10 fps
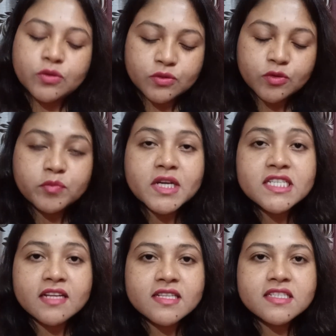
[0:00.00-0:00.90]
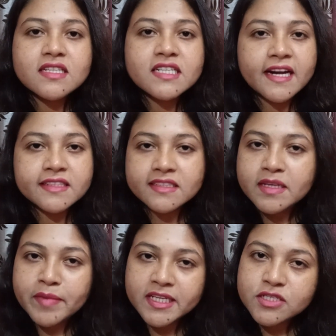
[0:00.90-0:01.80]
তো তোমরা যাদের যাদের
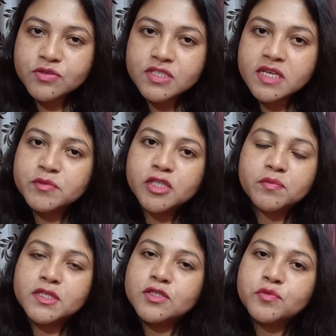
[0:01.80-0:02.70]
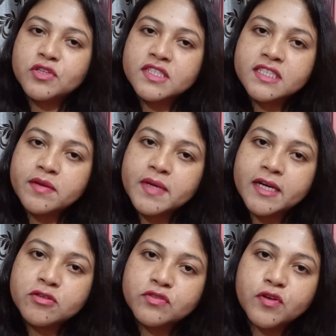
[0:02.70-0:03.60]
ক্রাইটেরিয়া ম্যাচ করছে আমি সব কিছু বলে দিলাম
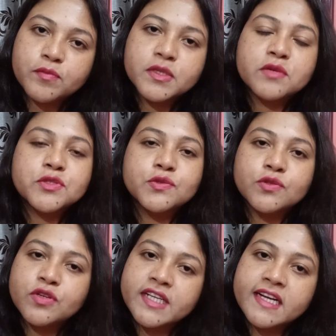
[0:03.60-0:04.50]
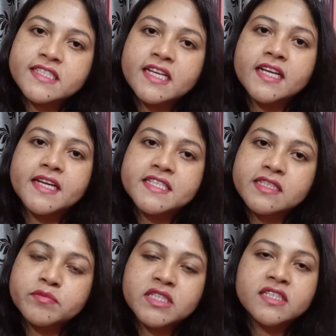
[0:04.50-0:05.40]
এখন ফর্ম ফিল শুরু হয়ে গেছে এজ
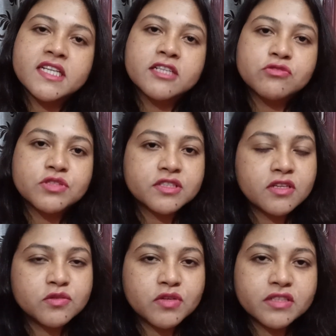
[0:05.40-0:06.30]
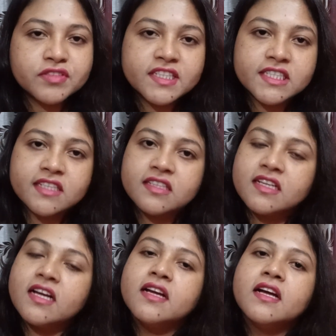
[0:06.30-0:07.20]
লিমিট কি এডুকেশনাল কোয়ালিফিকেশান
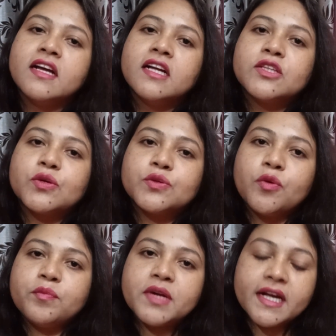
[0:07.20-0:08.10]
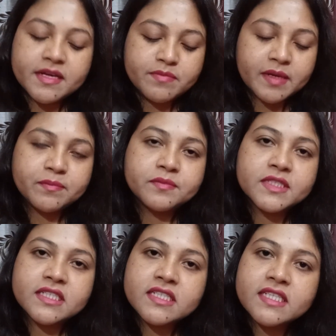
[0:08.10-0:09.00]
কি তো তোমরা এই
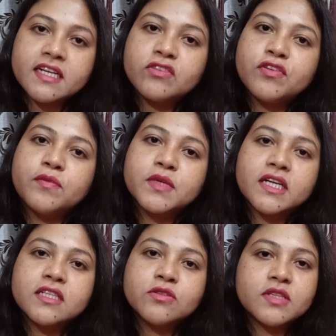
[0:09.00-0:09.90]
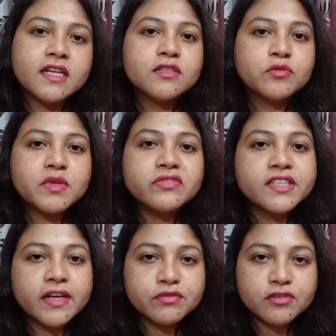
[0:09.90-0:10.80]
জিনিসটাকে ফর্মটা কিন্তু তাহলে তোমরা
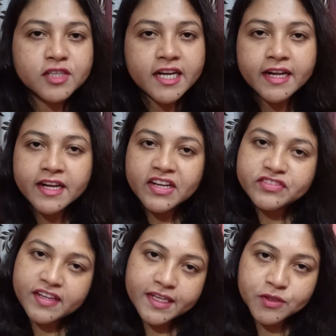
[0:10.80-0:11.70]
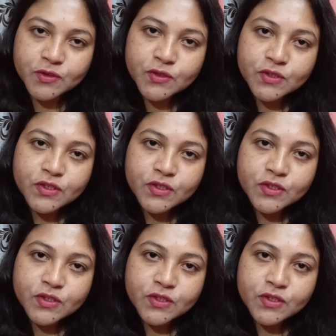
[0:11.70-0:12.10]
ফিল করে ফেলো